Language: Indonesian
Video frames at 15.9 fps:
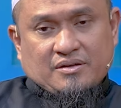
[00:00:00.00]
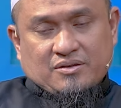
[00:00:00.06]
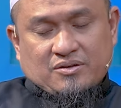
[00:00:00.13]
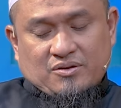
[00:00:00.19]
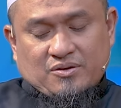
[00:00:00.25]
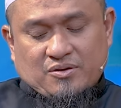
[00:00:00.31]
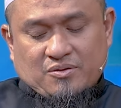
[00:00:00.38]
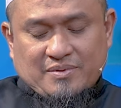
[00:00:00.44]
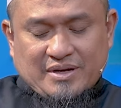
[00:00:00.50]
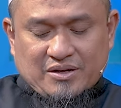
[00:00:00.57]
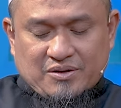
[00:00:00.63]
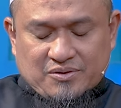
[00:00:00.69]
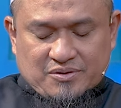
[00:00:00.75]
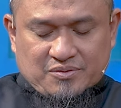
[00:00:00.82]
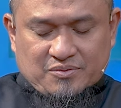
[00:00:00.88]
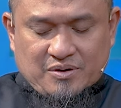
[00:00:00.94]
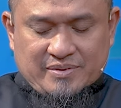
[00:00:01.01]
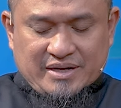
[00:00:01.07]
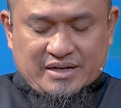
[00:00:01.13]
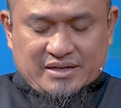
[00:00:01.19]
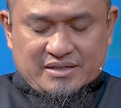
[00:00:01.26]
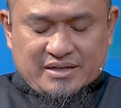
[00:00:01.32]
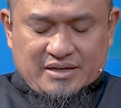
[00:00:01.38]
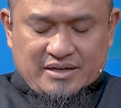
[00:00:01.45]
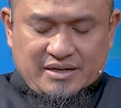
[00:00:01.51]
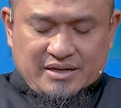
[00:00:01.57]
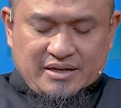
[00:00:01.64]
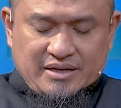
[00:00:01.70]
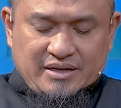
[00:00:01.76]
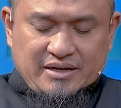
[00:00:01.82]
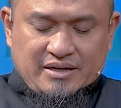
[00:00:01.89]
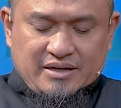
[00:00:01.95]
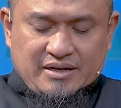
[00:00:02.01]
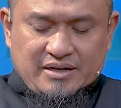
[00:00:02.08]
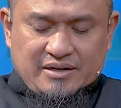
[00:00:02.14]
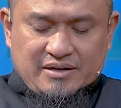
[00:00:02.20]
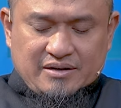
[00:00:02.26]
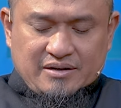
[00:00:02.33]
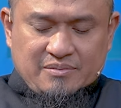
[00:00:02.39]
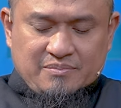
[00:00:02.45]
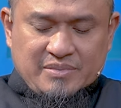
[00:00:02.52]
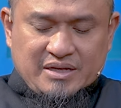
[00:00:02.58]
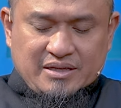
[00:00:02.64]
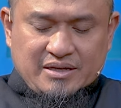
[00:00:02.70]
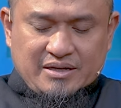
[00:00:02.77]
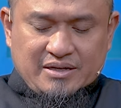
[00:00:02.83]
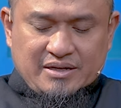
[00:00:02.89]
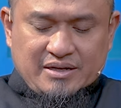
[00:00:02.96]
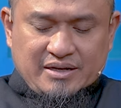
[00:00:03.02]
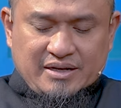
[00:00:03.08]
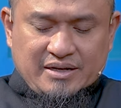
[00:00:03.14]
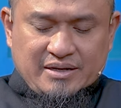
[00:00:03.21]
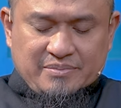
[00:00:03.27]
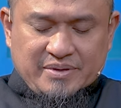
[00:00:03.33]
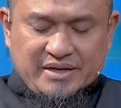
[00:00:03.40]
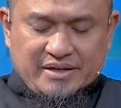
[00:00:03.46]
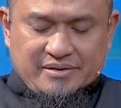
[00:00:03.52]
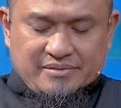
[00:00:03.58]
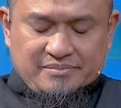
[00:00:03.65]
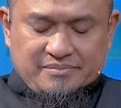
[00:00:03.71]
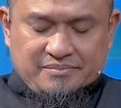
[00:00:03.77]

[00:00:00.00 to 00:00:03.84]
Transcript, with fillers: seluruh makhluk. Wa ma arsalnaka illa rahmatan lil alamin.